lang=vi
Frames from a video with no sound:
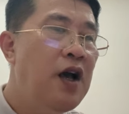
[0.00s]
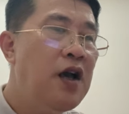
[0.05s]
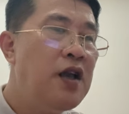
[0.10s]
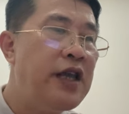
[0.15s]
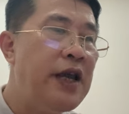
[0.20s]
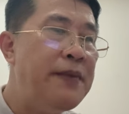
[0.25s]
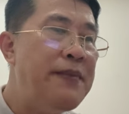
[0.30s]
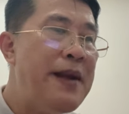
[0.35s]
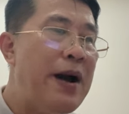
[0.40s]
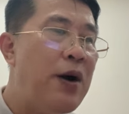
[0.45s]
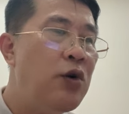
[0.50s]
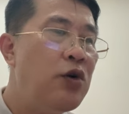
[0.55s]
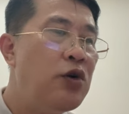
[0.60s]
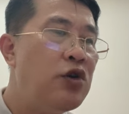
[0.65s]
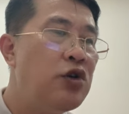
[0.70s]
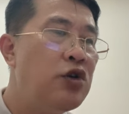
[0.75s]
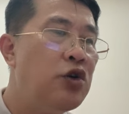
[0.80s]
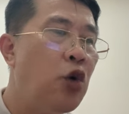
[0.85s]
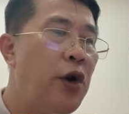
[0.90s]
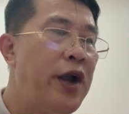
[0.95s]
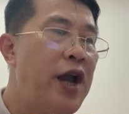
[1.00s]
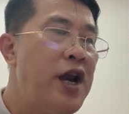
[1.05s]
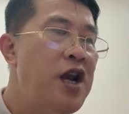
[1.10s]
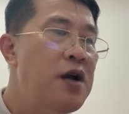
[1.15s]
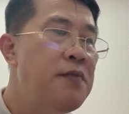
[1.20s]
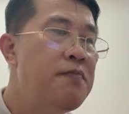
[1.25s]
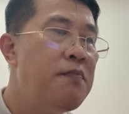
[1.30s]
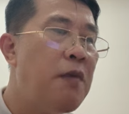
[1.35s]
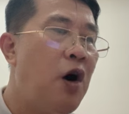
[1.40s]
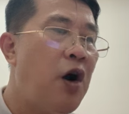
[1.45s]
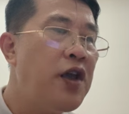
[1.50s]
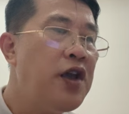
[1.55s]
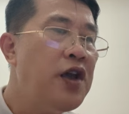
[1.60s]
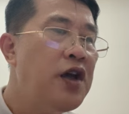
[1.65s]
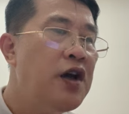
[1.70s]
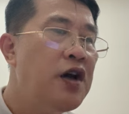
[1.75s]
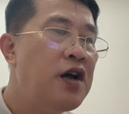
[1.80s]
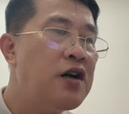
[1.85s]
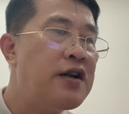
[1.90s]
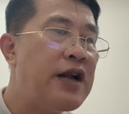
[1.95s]
Diệp Đào duỗi cái lưng mỏi
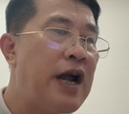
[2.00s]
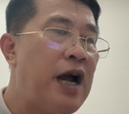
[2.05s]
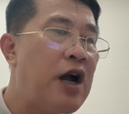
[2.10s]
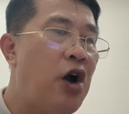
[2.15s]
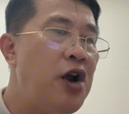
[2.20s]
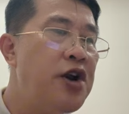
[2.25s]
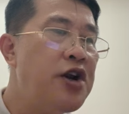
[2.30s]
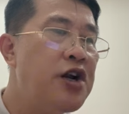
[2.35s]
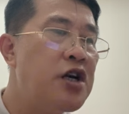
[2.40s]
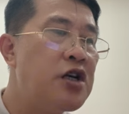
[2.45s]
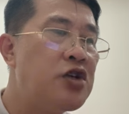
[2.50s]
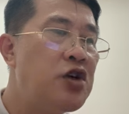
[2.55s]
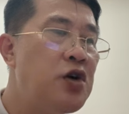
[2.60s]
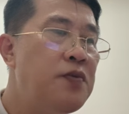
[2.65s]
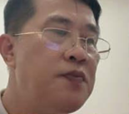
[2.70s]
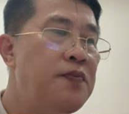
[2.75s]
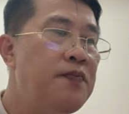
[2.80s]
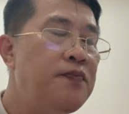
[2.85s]
ra khỏi rừng trúc.